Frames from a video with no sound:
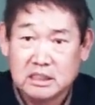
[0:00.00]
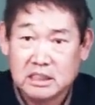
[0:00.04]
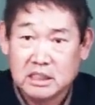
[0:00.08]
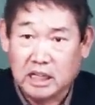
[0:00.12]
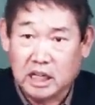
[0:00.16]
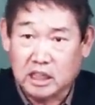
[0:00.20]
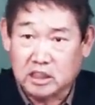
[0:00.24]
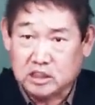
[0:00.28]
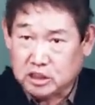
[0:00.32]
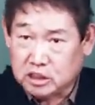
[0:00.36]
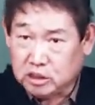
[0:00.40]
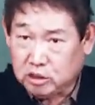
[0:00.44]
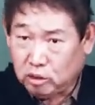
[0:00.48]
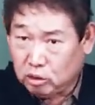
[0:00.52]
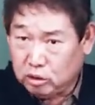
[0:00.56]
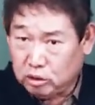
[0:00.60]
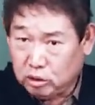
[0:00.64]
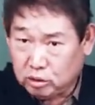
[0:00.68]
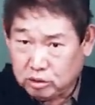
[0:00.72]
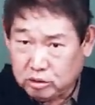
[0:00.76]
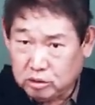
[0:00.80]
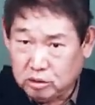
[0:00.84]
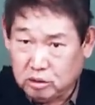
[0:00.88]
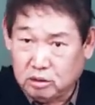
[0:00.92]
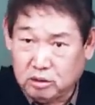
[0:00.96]
같이
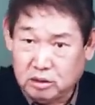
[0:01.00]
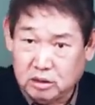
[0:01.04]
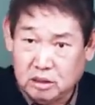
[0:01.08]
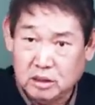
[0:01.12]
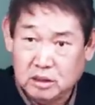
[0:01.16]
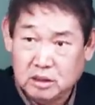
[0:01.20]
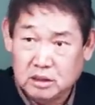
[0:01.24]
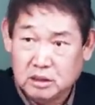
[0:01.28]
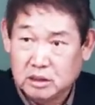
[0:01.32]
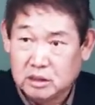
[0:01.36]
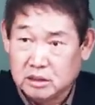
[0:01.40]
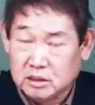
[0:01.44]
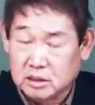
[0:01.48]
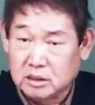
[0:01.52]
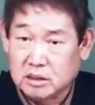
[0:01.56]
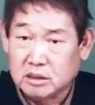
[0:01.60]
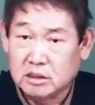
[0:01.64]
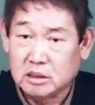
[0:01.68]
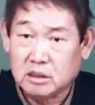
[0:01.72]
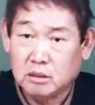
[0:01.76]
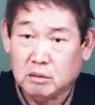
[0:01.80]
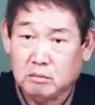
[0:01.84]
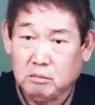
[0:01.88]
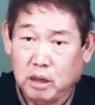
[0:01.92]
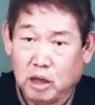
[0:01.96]
걸렸어.
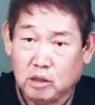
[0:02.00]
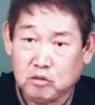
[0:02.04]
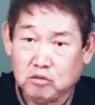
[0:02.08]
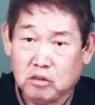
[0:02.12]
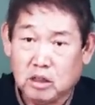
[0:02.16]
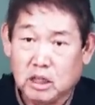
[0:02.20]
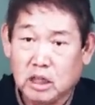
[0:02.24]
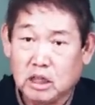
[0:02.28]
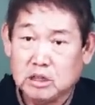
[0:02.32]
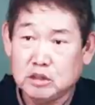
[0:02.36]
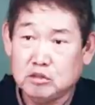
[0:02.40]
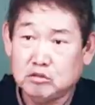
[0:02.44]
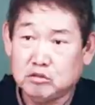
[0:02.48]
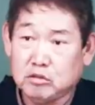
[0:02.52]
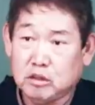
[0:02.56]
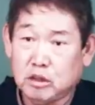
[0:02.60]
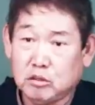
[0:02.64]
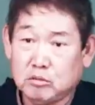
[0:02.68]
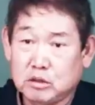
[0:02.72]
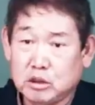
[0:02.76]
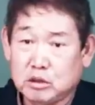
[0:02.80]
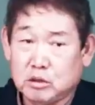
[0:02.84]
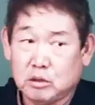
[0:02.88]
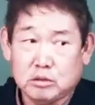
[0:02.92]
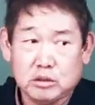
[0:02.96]
그러니까 마누라가
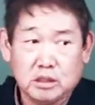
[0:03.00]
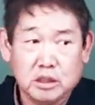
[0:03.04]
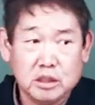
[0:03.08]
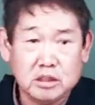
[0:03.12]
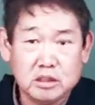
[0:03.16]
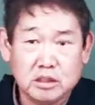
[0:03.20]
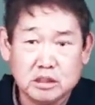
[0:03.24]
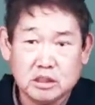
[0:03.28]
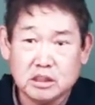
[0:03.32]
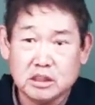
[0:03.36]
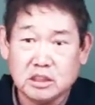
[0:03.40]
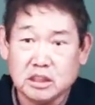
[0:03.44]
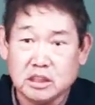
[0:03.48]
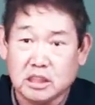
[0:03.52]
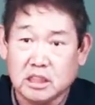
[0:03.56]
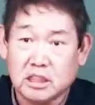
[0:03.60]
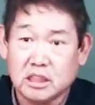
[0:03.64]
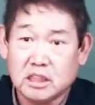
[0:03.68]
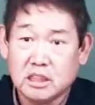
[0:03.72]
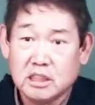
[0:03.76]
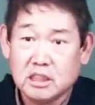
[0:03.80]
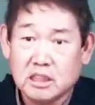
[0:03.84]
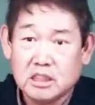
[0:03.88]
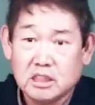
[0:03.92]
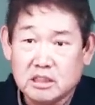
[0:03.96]
인수대운이 더 센지
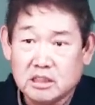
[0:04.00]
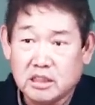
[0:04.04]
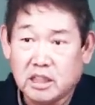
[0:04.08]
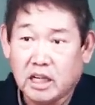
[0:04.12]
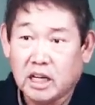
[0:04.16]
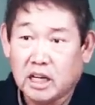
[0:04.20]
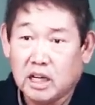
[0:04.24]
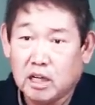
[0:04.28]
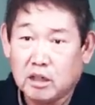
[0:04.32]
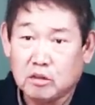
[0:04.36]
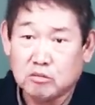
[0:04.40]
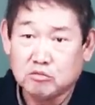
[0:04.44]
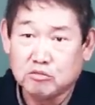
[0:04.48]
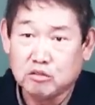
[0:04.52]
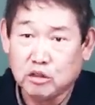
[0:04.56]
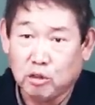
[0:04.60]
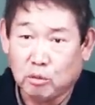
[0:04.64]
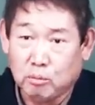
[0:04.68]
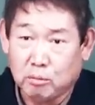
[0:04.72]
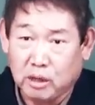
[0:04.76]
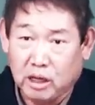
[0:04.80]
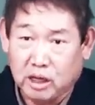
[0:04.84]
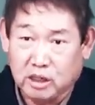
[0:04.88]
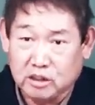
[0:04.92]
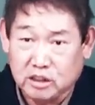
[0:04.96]
내가 우리
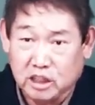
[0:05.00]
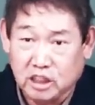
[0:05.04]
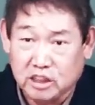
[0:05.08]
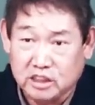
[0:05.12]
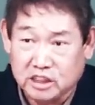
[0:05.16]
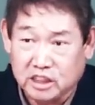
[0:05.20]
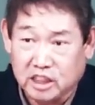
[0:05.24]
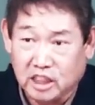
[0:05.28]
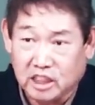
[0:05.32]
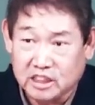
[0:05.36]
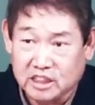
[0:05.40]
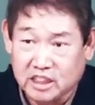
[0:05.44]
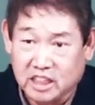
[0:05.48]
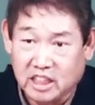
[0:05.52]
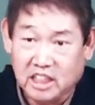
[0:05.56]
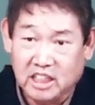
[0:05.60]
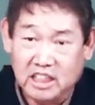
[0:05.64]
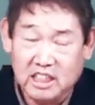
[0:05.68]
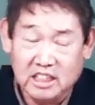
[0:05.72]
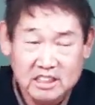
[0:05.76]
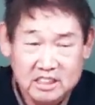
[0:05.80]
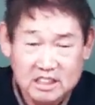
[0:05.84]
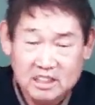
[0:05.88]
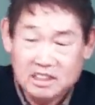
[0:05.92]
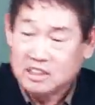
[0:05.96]
엄마랑 사는 게
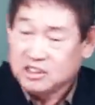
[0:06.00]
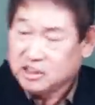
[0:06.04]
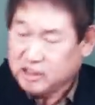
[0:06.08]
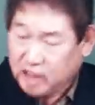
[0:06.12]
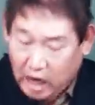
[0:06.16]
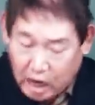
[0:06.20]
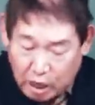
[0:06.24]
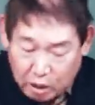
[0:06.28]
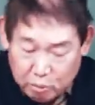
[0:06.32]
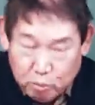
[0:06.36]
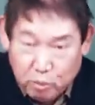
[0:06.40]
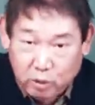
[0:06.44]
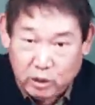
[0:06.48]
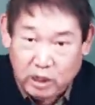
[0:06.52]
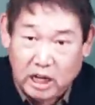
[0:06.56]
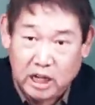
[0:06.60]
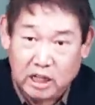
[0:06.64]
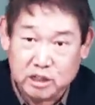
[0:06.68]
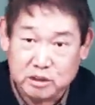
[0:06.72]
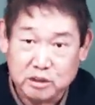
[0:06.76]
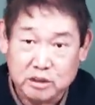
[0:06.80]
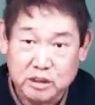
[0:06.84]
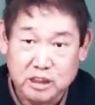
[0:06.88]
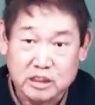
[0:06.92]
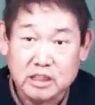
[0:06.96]
아니라 장모랑
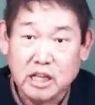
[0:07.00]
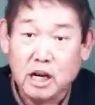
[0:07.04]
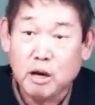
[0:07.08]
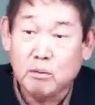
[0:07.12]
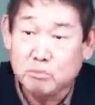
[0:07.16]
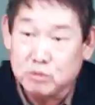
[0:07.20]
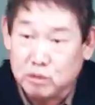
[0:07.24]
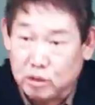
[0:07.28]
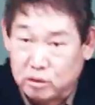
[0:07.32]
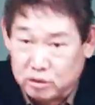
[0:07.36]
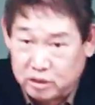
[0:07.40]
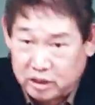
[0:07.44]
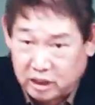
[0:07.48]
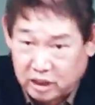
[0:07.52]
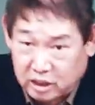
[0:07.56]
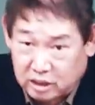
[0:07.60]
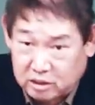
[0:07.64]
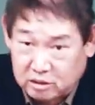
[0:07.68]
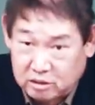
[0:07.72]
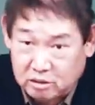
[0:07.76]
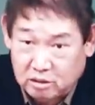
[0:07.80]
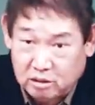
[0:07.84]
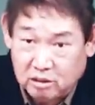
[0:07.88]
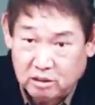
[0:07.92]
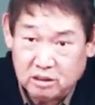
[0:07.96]
가서 내 3년을
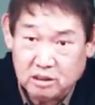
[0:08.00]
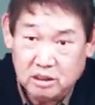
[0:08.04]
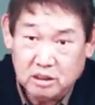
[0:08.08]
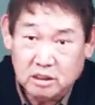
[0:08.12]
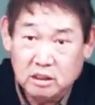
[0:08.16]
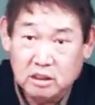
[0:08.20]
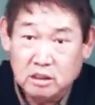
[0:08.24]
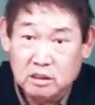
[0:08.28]
살았어.